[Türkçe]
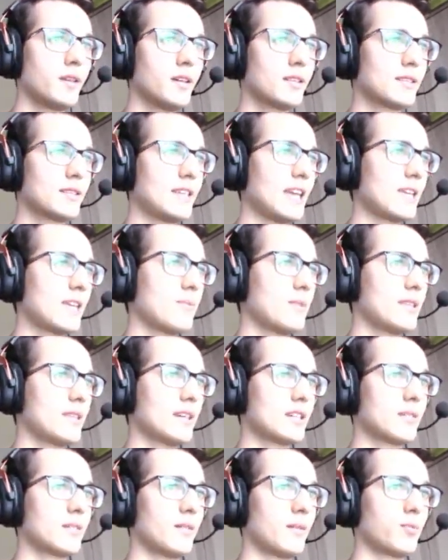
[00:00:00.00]
Tek miydi
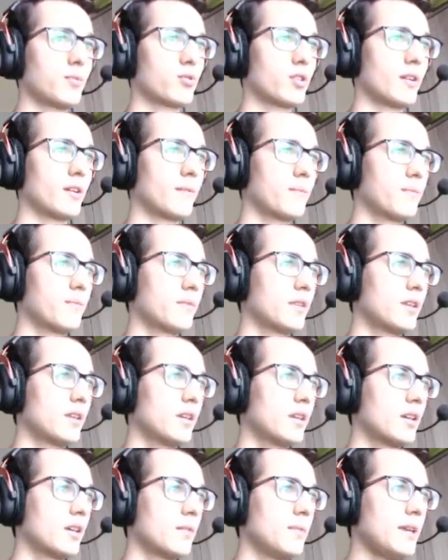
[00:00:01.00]
acaba burada?
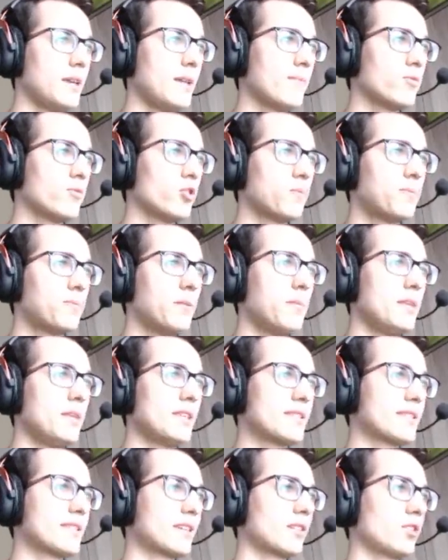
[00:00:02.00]
Bir M4 bir mini
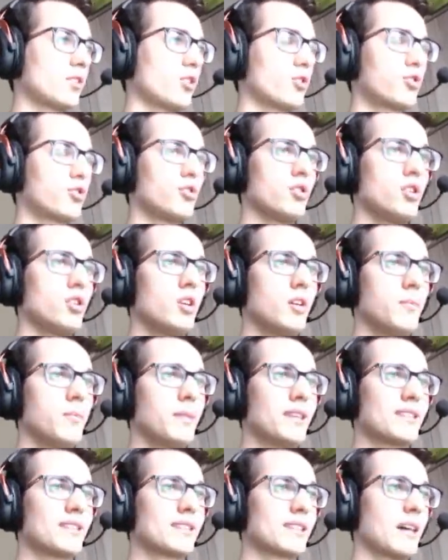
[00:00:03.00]
sıkılıyordu.
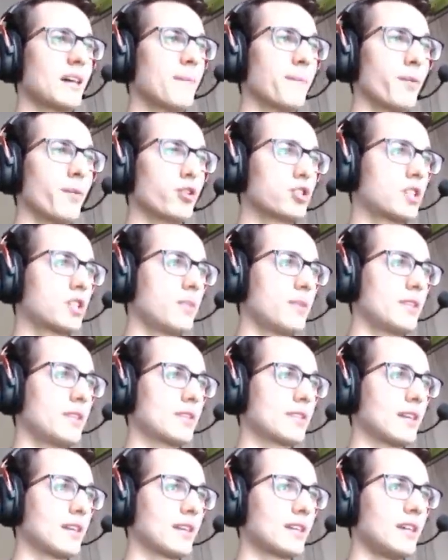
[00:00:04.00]
Mini sıkan bot gibiydi
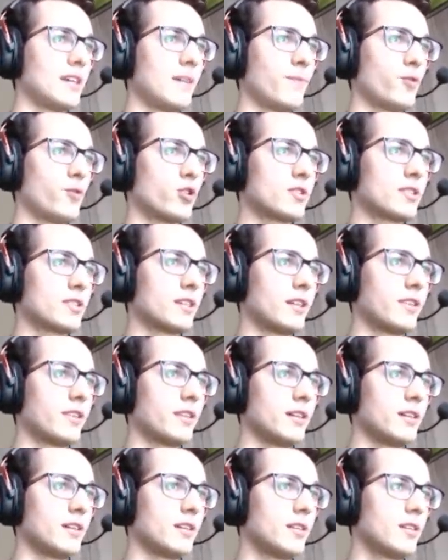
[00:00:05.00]
sanki. M4 sıkan
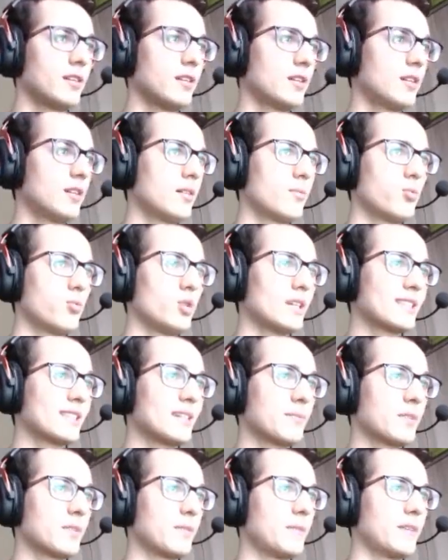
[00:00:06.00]
da bu
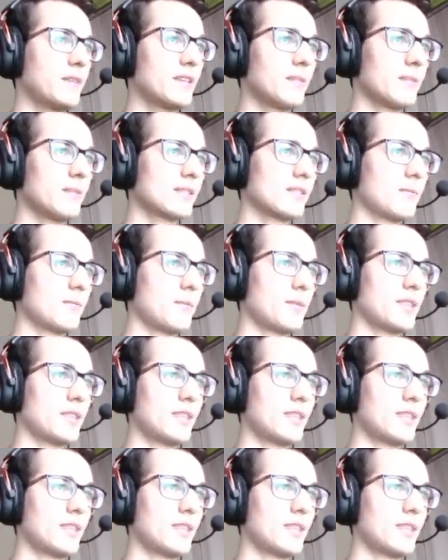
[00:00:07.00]
adam gibiydi ama tam emin